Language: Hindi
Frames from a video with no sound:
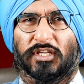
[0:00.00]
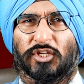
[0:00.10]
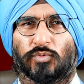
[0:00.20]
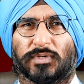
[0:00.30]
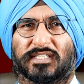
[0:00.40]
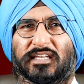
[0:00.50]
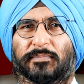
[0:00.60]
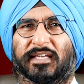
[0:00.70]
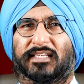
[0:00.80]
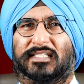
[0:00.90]
तो
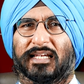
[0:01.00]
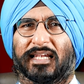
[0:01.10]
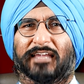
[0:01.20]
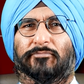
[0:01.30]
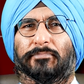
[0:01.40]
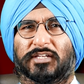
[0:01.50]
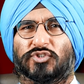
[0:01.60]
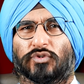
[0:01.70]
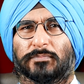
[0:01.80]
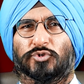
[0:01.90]
यूएससीएमए की इस लाइव
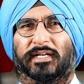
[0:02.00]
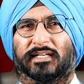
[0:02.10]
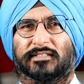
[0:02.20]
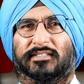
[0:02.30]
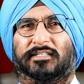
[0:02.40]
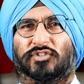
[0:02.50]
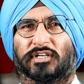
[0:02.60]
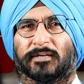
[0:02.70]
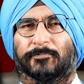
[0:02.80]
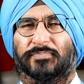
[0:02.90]
बैच को आप ज्वाइन कर
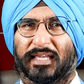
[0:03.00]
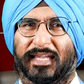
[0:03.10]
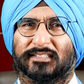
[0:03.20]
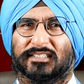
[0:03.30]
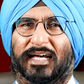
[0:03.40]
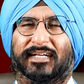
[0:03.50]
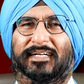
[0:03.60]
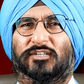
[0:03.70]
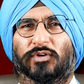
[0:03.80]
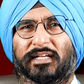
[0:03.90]
सकते हैं एक
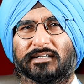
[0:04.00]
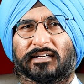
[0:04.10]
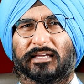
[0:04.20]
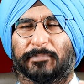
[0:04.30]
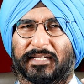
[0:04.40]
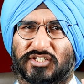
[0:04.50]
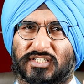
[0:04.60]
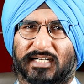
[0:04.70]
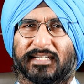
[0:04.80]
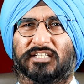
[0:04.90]
टारगेट को लेकर यह बैच
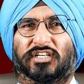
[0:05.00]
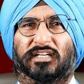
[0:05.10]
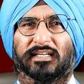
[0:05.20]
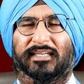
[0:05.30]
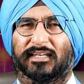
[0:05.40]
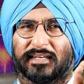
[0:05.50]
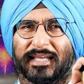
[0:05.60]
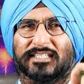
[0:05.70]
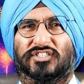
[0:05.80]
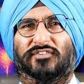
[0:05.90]
स्टार्ट की जा रही है कि
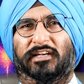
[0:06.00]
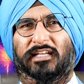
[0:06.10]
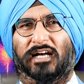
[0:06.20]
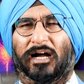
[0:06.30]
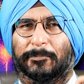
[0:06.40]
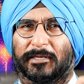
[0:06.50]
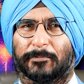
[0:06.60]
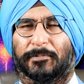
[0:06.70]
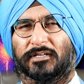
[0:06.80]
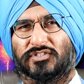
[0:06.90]
नेक्स्ट दिवाली
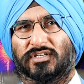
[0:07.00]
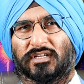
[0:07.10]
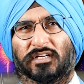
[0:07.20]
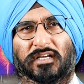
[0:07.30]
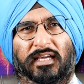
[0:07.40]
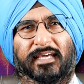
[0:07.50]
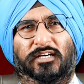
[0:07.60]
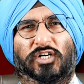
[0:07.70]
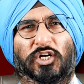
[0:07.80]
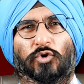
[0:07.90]
आपके पास
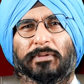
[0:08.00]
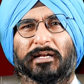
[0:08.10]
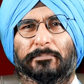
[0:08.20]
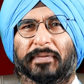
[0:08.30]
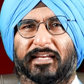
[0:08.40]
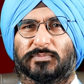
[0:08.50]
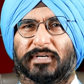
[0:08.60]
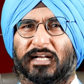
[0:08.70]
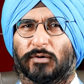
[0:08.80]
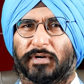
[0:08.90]
एक ग्लोबल
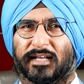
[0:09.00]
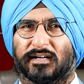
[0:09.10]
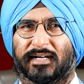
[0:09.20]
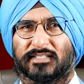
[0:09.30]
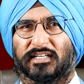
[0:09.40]
मैनेजमेंट अकाउंटिंग का